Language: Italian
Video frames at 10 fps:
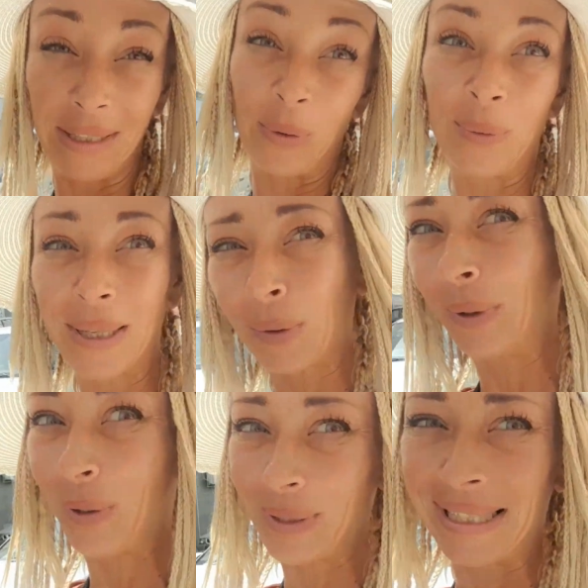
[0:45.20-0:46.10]
dico un sacco
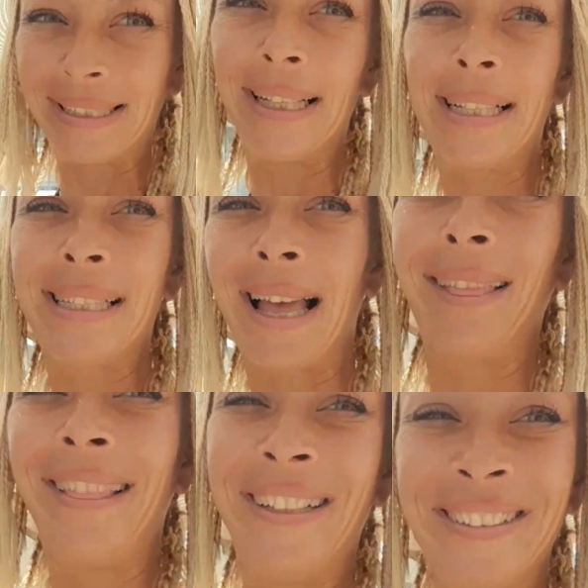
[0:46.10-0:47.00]
di cose
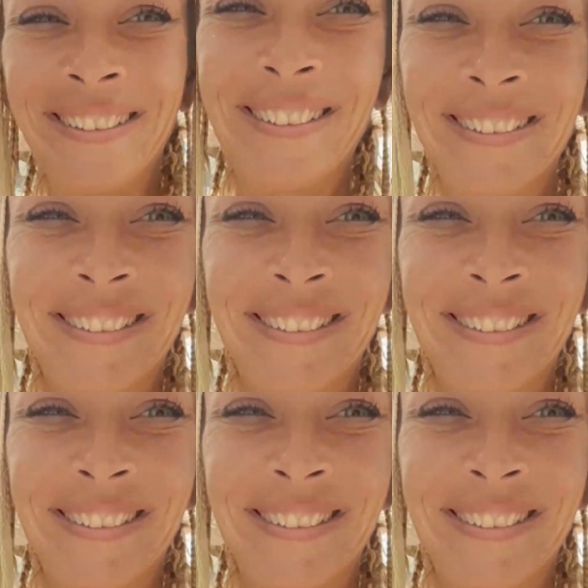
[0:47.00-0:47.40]
interessanti.